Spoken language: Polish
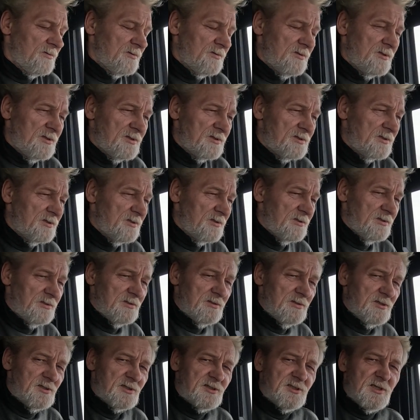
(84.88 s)

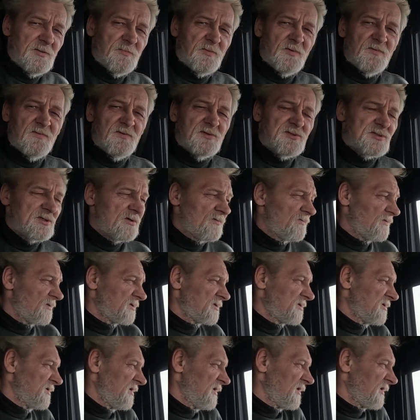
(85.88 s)
nigdy nikt nie powiedział
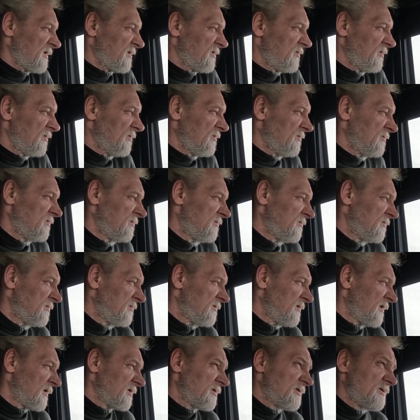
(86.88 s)
właśnie jak to,
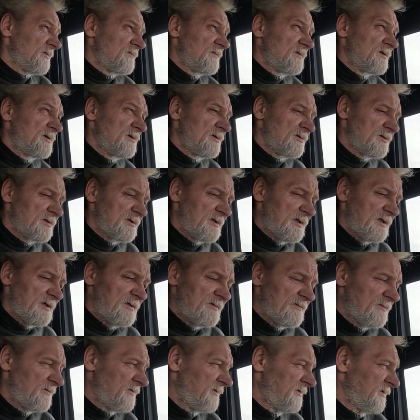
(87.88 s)
jak to
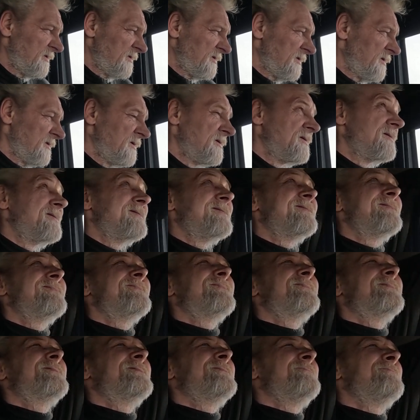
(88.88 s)
wygląda
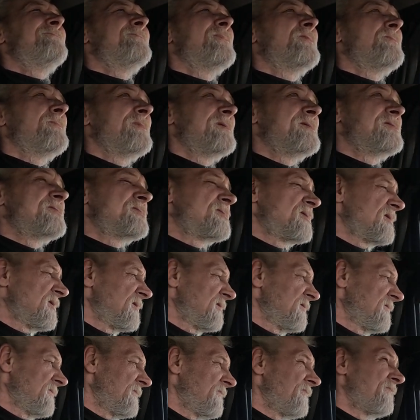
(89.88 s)
w tym
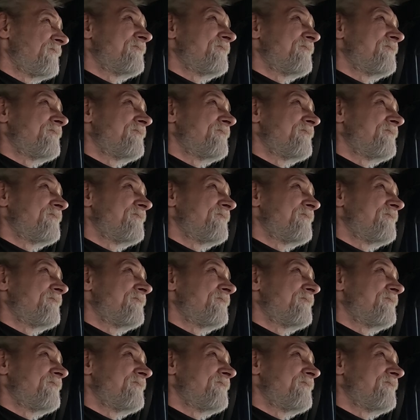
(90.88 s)
momencie.